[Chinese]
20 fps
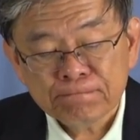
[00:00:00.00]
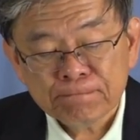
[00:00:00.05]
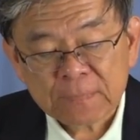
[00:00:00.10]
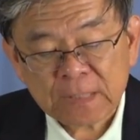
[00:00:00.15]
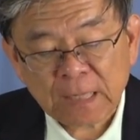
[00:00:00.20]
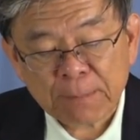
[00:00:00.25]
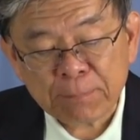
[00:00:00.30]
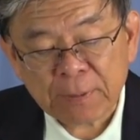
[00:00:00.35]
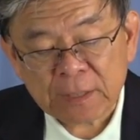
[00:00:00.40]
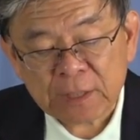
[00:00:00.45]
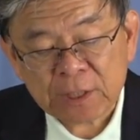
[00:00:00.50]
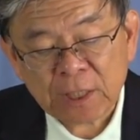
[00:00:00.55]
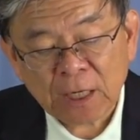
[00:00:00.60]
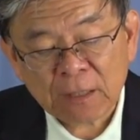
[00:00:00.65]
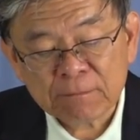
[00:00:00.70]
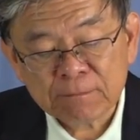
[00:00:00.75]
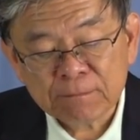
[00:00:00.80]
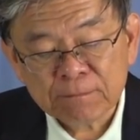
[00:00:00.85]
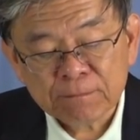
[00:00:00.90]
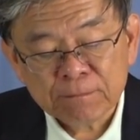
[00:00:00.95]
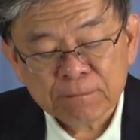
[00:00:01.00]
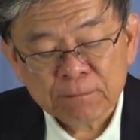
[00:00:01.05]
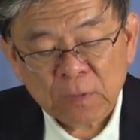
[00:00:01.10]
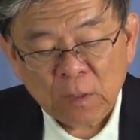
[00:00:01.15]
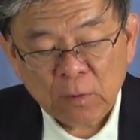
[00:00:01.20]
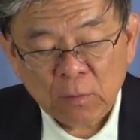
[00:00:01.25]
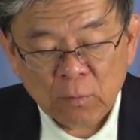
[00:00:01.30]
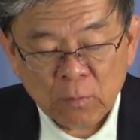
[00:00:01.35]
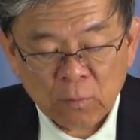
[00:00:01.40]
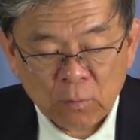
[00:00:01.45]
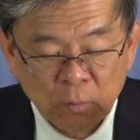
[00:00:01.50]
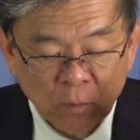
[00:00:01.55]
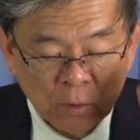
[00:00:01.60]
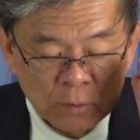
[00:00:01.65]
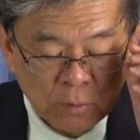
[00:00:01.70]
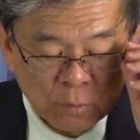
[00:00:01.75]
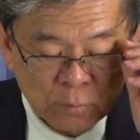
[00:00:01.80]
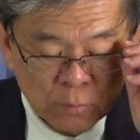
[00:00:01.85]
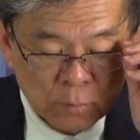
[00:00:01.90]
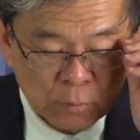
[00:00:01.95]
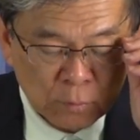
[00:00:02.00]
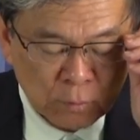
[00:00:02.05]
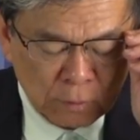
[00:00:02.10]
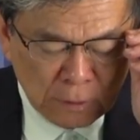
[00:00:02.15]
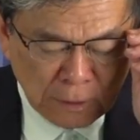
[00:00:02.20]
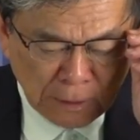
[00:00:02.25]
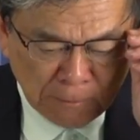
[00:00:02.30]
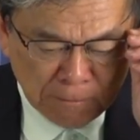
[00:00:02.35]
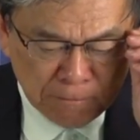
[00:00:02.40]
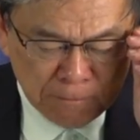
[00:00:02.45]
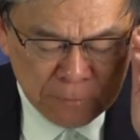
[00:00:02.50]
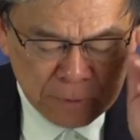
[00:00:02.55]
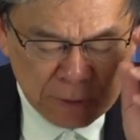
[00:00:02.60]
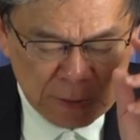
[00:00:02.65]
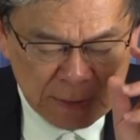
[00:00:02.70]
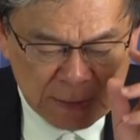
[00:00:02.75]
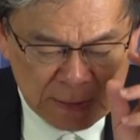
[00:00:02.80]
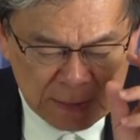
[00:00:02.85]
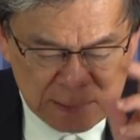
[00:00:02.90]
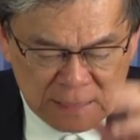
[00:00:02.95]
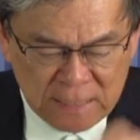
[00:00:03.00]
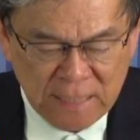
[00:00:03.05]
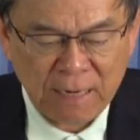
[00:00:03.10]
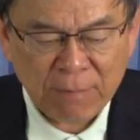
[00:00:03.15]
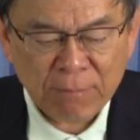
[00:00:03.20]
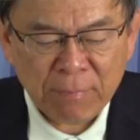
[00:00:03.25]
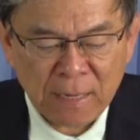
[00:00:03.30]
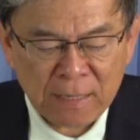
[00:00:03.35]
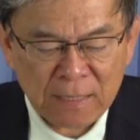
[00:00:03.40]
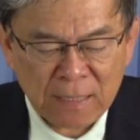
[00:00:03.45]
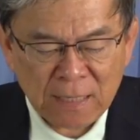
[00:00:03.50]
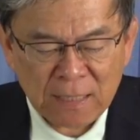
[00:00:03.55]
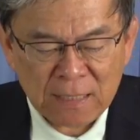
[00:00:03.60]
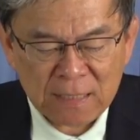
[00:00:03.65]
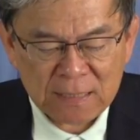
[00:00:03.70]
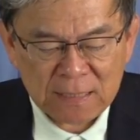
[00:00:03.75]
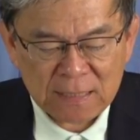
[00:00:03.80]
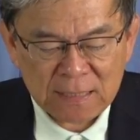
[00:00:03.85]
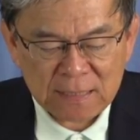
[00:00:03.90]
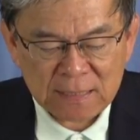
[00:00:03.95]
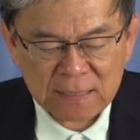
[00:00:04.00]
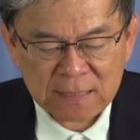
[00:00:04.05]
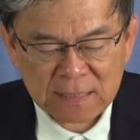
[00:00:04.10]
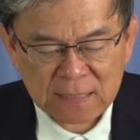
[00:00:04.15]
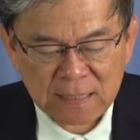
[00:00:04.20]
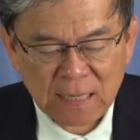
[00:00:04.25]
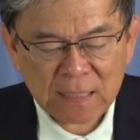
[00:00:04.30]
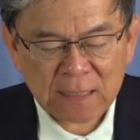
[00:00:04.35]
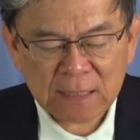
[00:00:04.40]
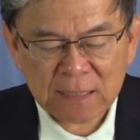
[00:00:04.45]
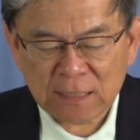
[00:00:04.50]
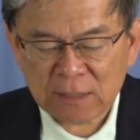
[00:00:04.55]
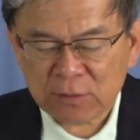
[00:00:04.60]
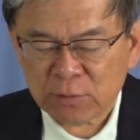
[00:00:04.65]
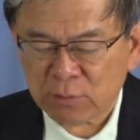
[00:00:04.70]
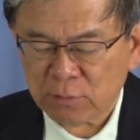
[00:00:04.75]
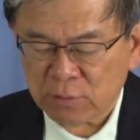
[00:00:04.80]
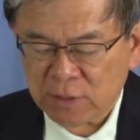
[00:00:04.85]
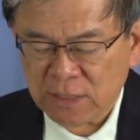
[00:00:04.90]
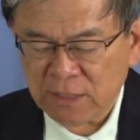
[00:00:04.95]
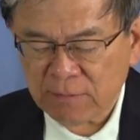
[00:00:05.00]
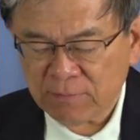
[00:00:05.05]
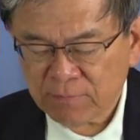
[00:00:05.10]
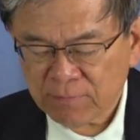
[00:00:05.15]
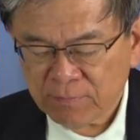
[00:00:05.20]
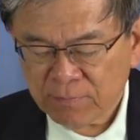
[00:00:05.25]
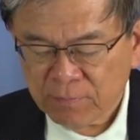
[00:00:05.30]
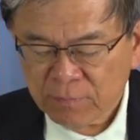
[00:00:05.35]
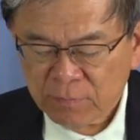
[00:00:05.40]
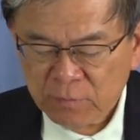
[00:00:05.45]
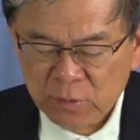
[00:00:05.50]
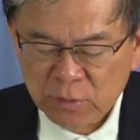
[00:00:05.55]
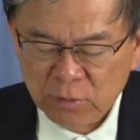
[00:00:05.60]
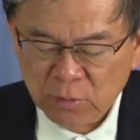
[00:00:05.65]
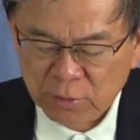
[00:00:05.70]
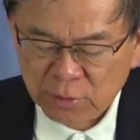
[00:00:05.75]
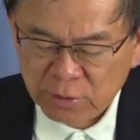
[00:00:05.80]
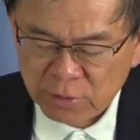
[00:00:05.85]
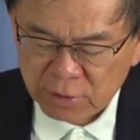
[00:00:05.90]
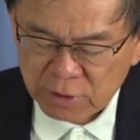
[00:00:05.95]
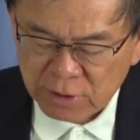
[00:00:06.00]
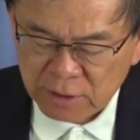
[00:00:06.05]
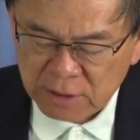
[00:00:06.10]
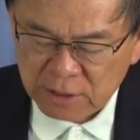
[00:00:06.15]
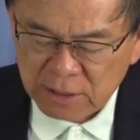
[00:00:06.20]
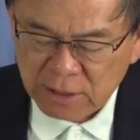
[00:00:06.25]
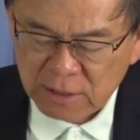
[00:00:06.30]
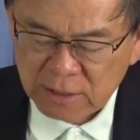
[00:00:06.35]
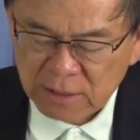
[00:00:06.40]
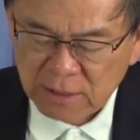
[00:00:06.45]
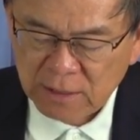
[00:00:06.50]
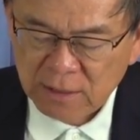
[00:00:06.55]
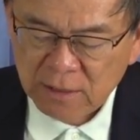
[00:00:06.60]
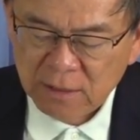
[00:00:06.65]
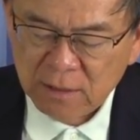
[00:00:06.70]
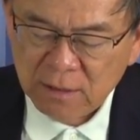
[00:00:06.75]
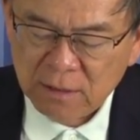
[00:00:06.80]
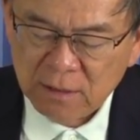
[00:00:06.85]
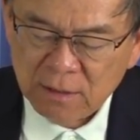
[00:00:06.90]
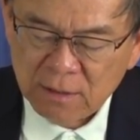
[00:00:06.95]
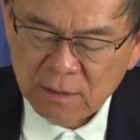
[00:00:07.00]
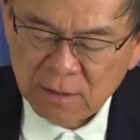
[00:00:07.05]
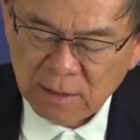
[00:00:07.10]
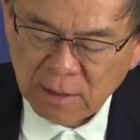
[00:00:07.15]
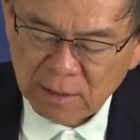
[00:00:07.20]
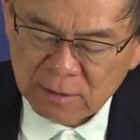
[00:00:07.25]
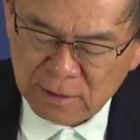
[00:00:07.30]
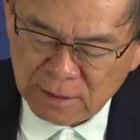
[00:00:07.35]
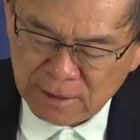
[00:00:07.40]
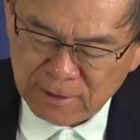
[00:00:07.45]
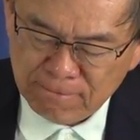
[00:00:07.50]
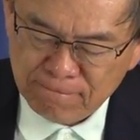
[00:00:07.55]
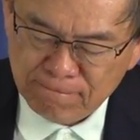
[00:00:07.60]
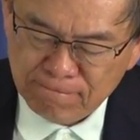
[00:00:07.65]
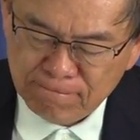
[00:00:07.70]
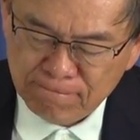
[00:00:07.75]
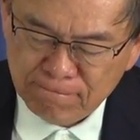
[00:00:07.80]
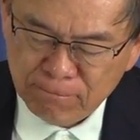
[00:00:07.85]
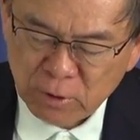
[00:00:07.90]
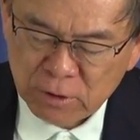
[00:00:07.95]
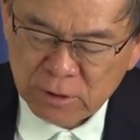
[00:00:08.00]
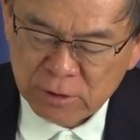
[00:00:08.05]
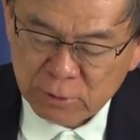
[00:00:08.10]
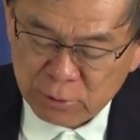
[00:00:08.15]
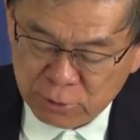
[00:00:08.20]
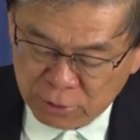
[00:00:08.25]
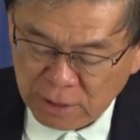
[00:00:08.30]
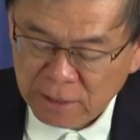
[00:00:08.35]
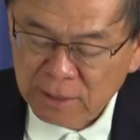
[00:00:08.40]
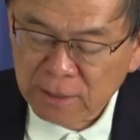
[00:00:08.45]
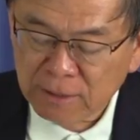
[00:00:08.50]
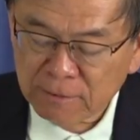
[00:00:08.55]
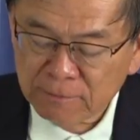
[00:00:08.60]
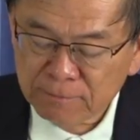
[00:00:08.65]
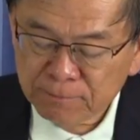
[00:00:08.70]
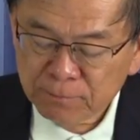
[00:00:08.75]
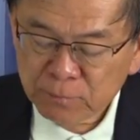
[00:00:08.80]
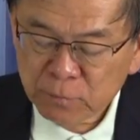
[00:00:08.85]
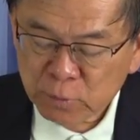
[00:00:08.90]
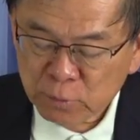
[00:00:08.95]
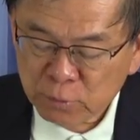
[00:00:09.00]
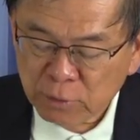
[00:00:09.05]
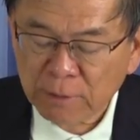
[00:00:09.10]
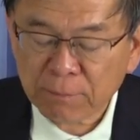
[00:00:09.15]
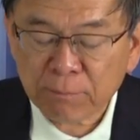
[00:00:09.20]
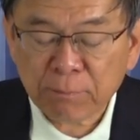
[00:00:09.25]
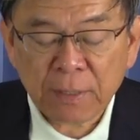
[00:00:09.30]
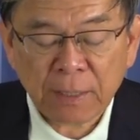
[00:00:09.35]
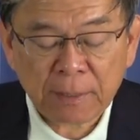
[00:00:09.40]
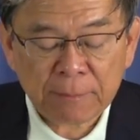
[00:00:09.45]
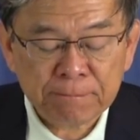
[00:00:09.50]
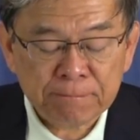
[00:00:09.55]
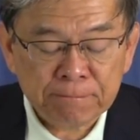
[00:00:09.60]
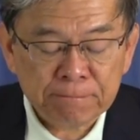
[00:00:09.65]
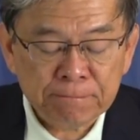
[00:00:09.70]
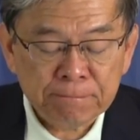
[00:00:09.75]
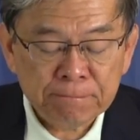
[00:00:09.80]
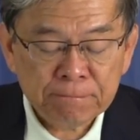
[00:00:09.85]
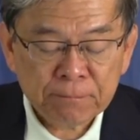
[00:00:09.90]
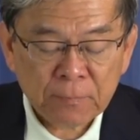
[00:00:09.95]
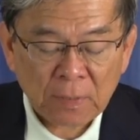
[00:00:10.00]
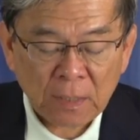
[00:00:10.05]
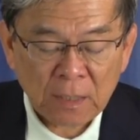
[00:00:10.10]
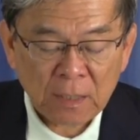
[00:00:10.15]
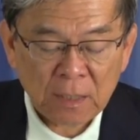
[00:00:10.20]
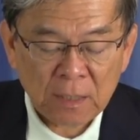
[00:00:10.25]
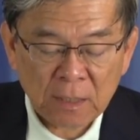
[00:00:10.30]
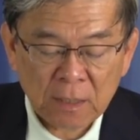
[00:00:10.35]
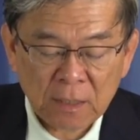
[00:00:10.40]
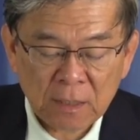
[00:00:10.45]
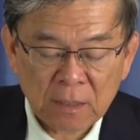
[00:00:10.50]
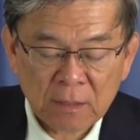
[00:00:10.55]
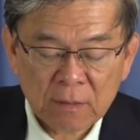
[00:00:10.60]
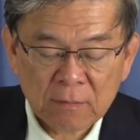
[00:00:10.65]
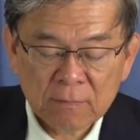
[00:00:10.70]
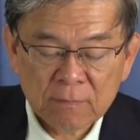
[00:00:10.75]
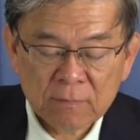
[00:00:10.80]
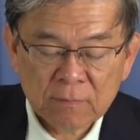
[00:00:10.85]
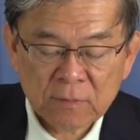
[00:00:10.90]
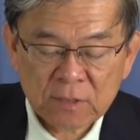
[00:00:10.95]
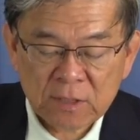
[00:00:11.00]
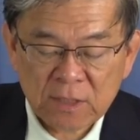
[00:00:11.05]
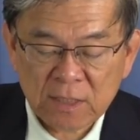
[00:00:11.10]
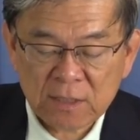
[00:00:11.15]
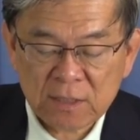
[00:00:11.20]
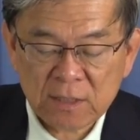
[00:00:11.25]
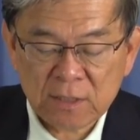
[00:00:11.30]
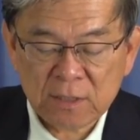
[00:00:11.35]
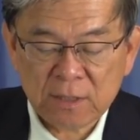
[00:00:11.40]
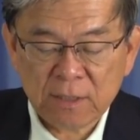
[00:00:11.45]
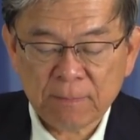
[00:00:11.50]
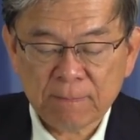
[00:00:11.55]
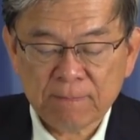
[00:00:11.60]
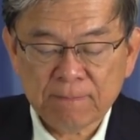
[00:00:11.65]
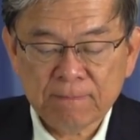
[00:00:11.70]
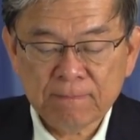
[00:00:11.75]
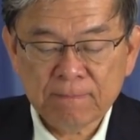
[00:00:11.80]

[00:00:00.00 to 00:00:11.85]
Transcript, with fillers: 在本章我所注重的是前面的三个属性，就是圣经的能力或者是全能、权柄和清晰性。